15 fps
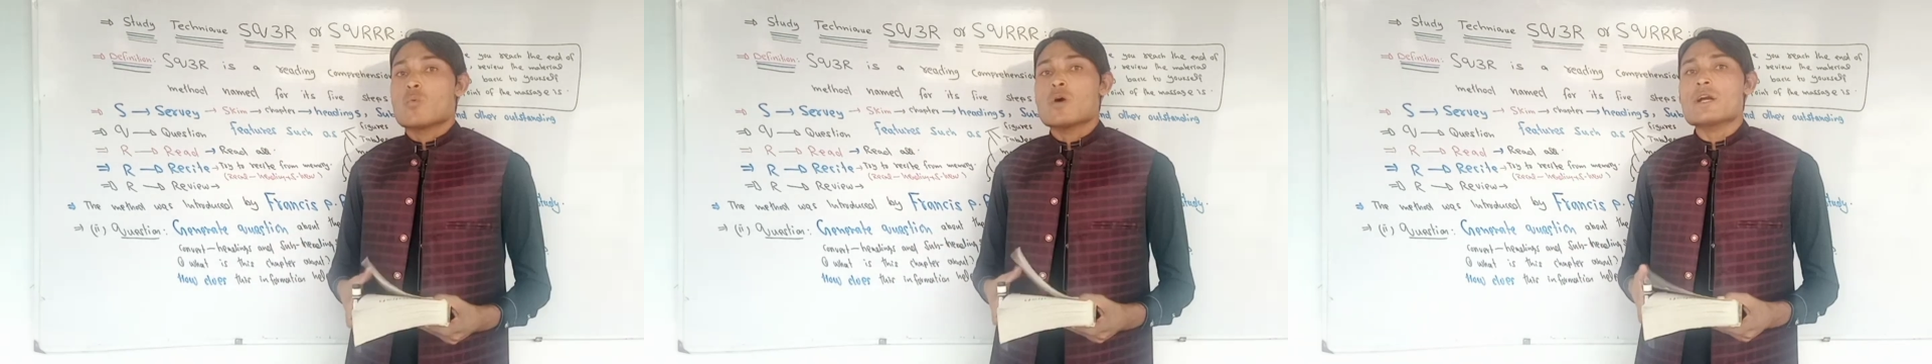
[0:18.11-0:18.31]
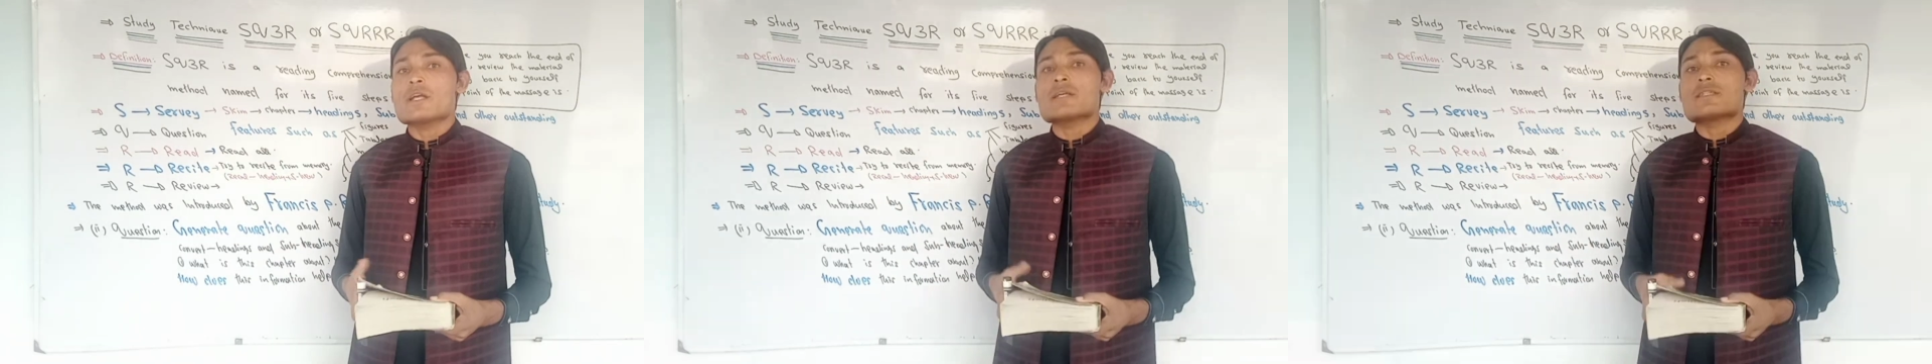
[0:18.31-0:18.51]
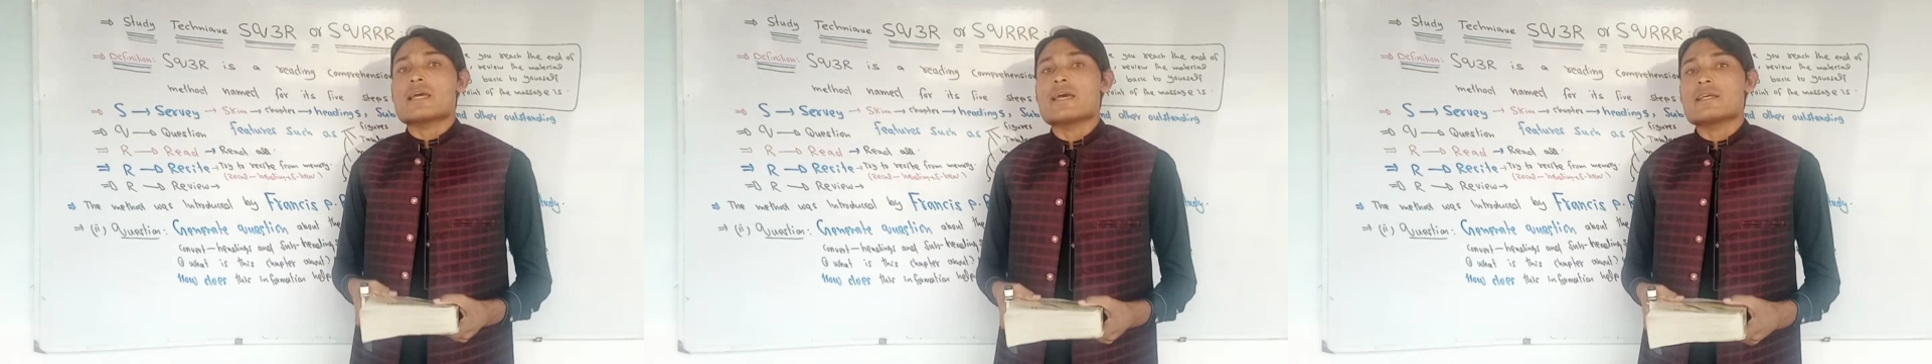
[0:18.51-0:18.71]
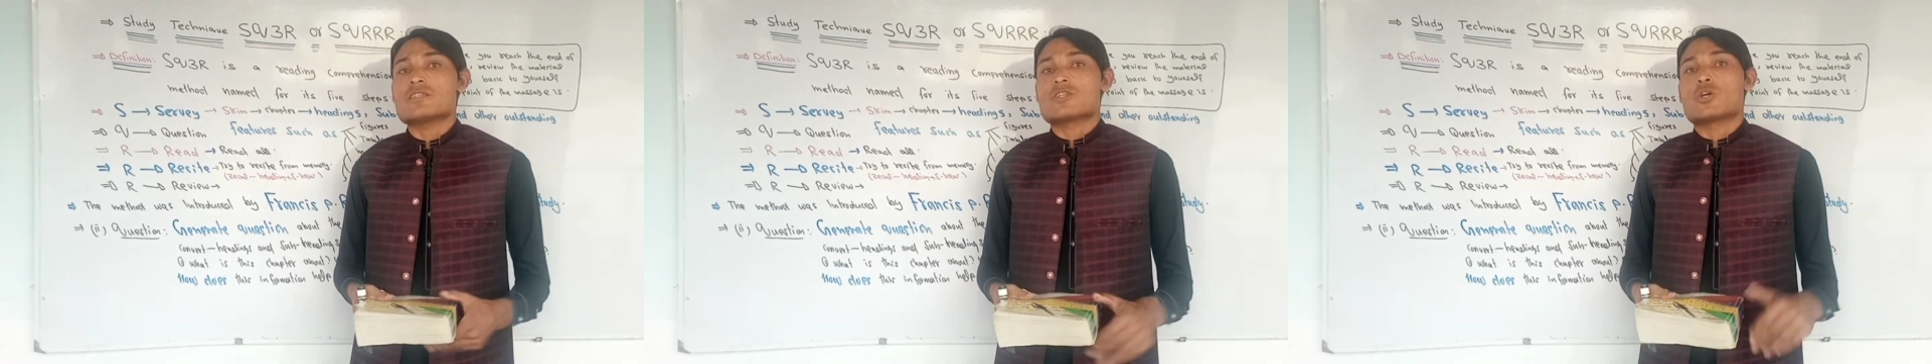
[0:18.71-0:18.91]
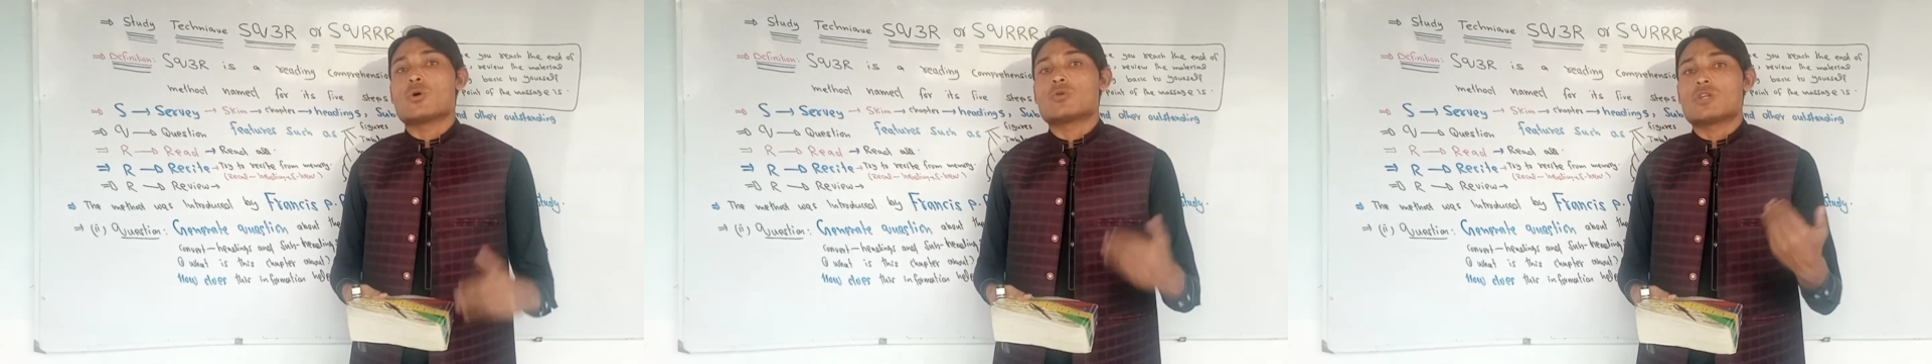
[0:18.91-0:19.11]
वट इज
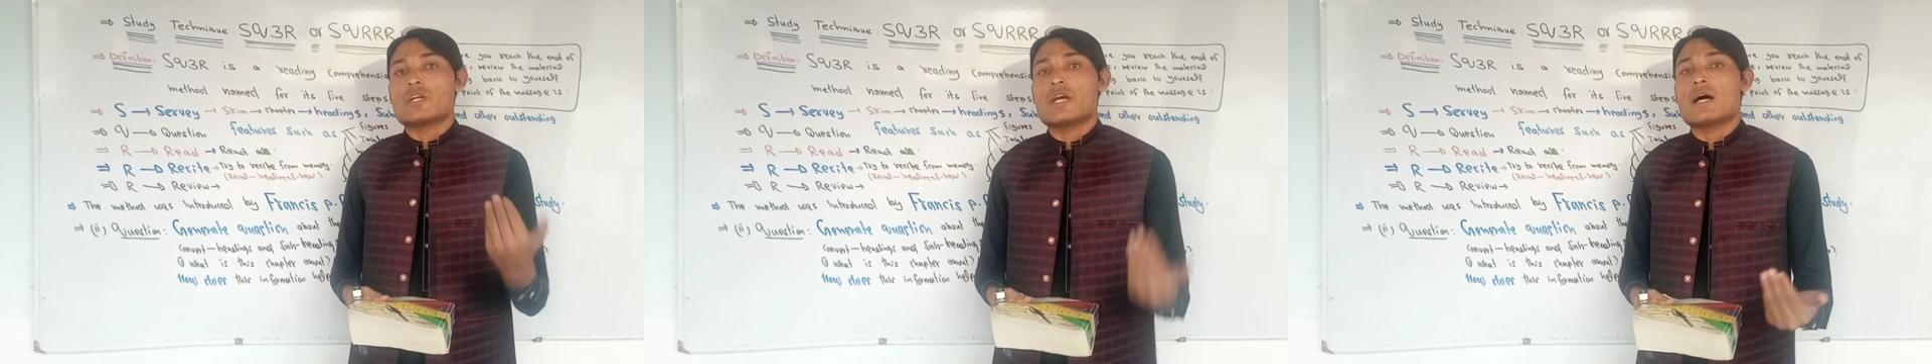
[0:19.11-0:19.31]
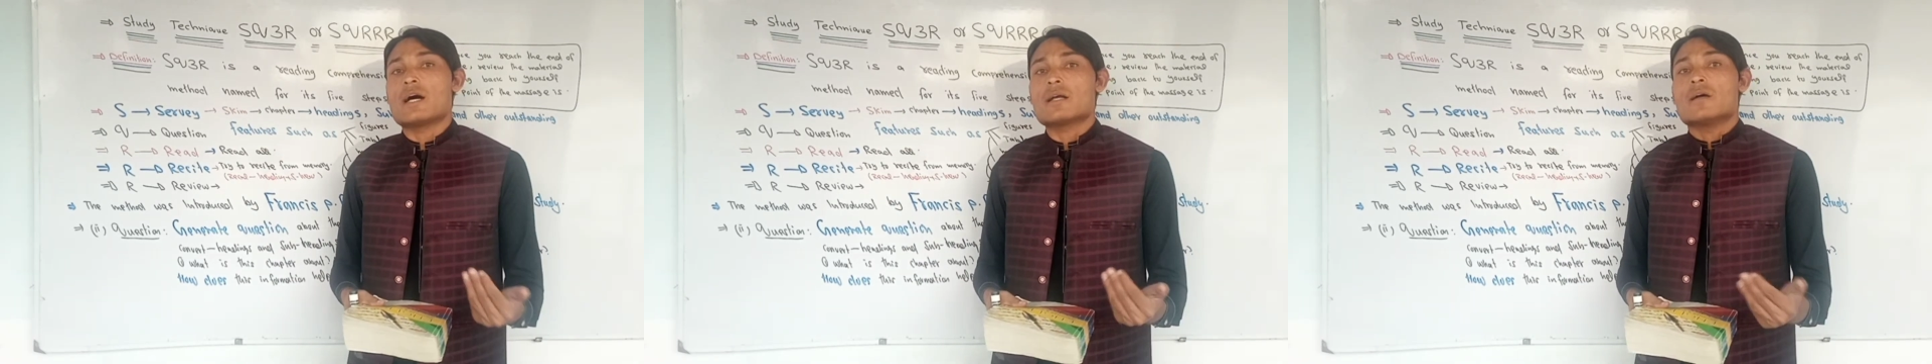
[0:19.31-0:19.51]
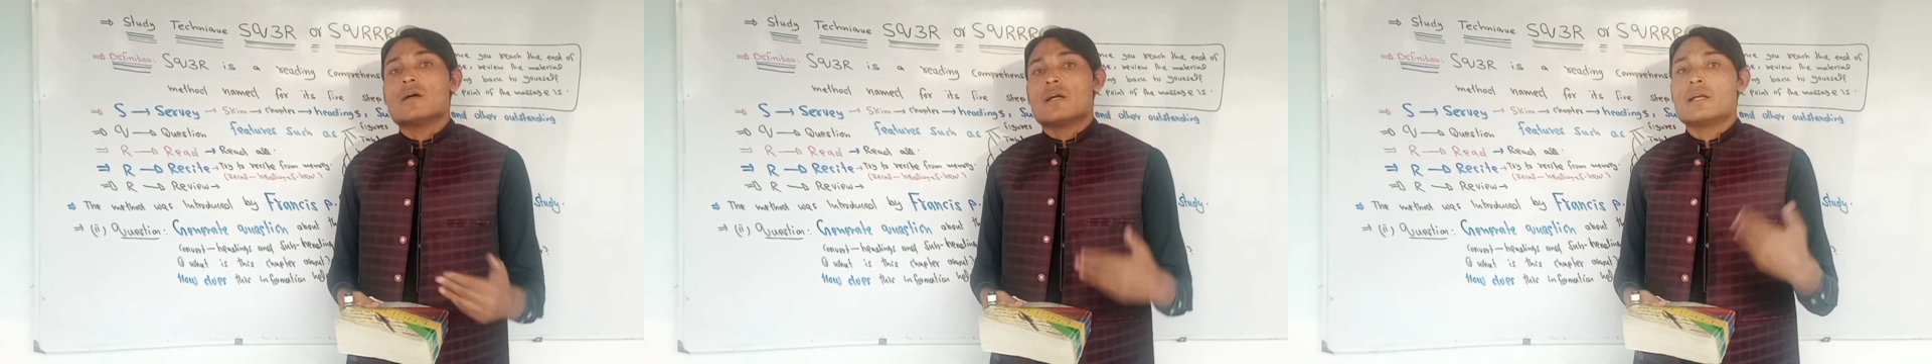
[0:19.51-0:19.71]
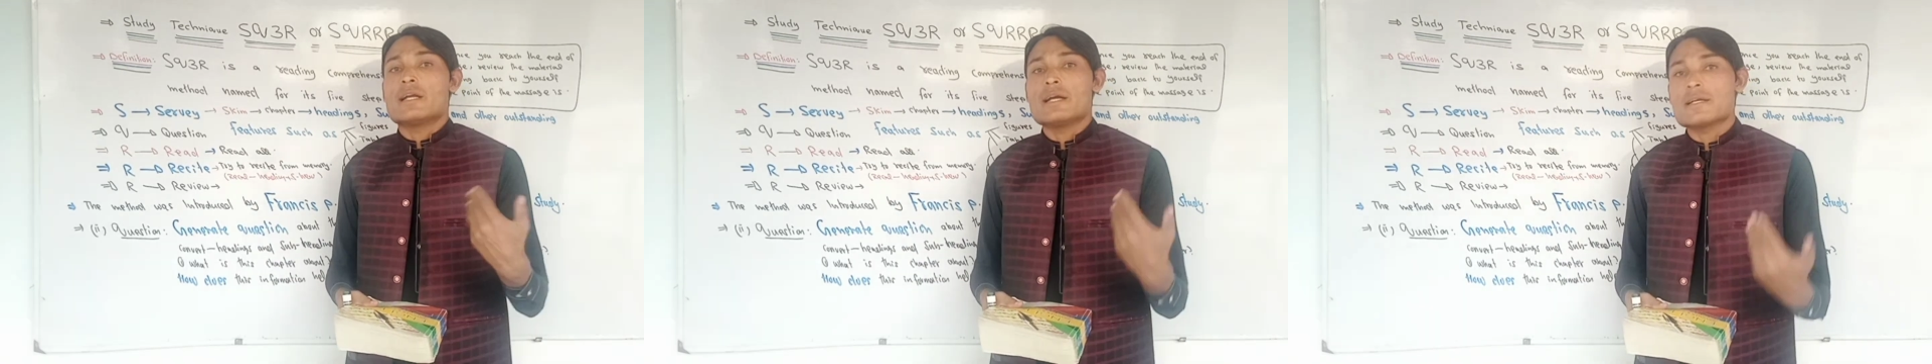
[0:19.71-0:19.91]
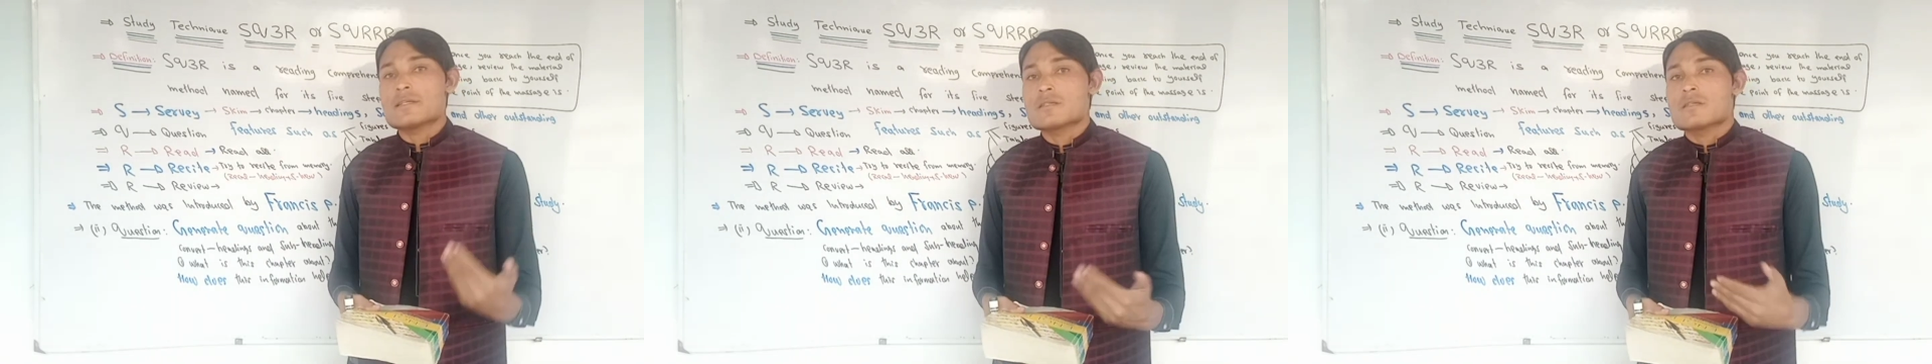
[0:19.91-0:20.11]
एस क्यू थ्री आर
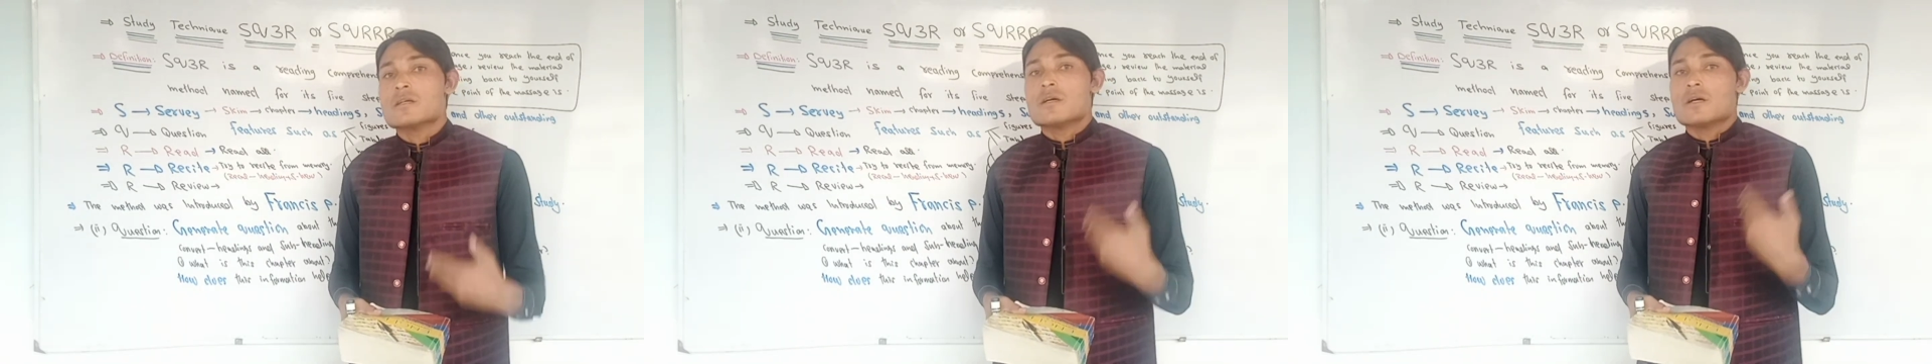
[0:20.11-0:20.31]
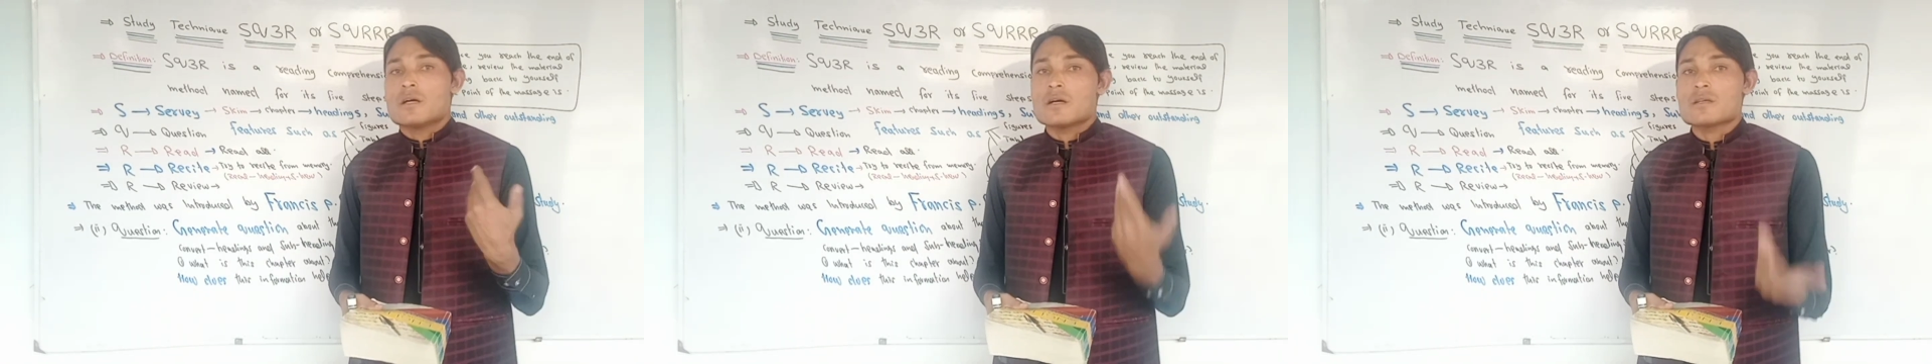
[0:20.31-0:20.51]
लेट्स